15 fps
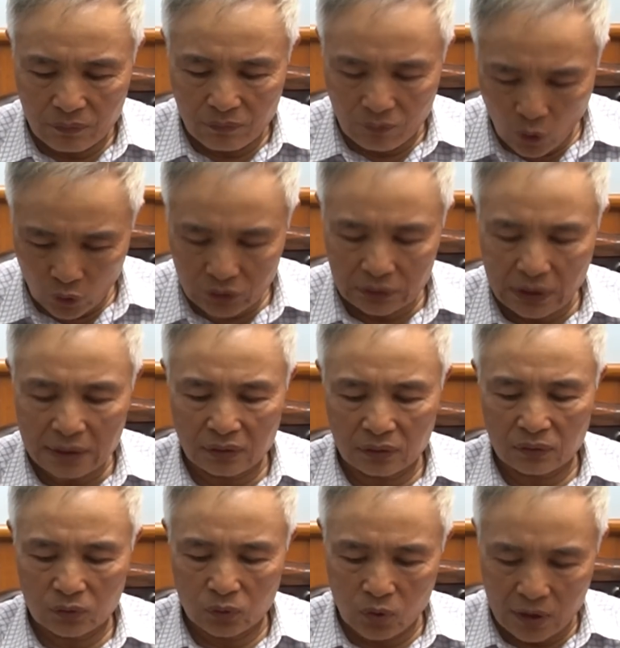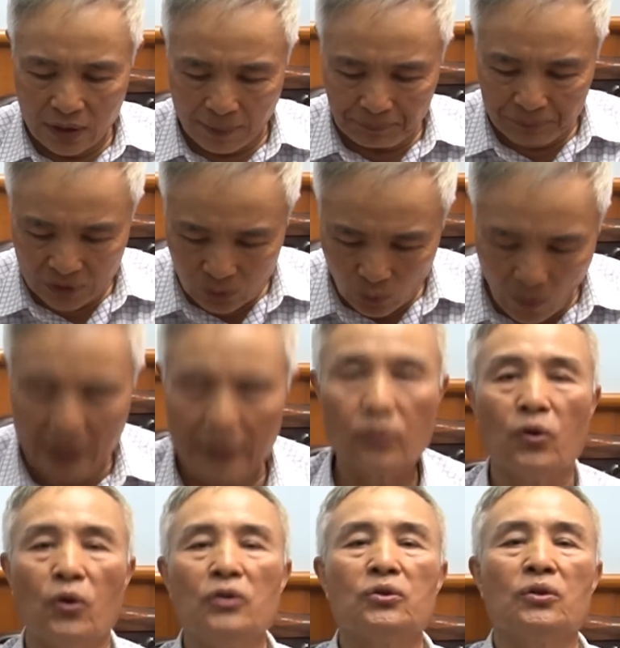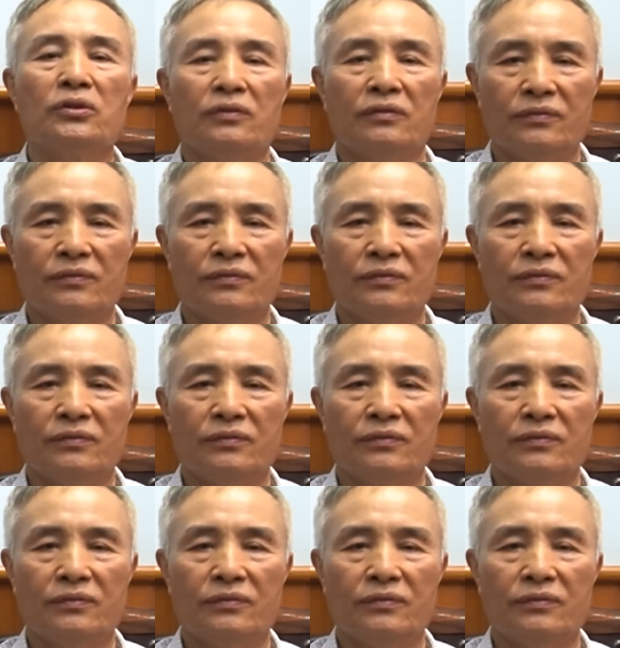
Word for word: bột đất nó ngập đến qua đầu gối tôi,